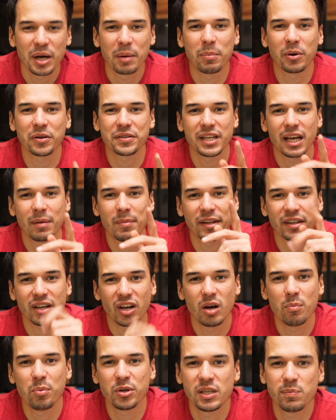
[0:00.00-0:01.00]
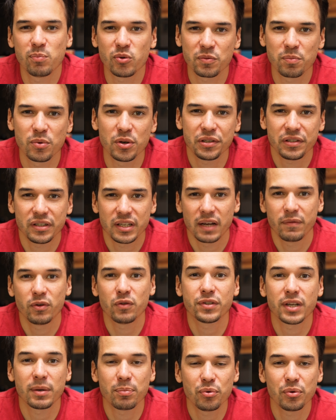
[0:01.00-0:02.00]
Pensez à mettre un petit pouce bleu si la
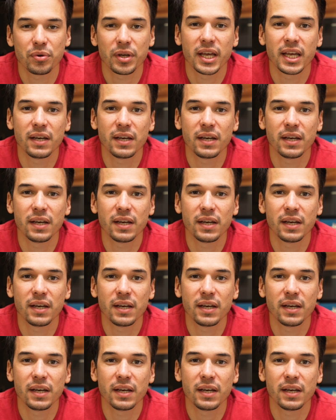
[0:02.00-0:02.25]
vidéo vous a plu